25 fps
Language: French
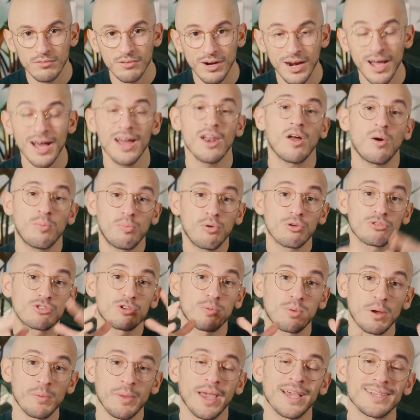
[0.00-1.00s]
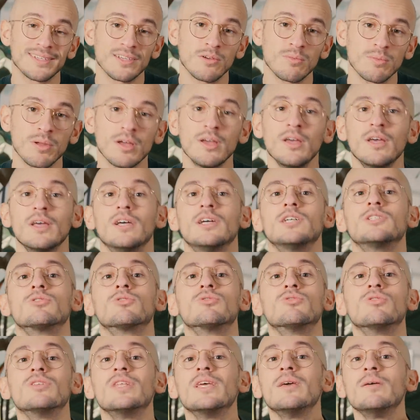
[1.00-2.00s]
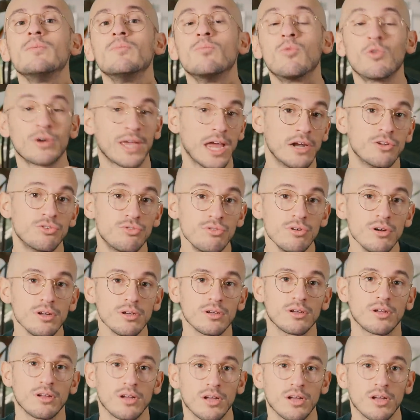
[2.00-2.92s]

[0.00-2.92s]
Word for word: Voilà. Alors pour ce premier exemple, je vais vous donner mon calcul,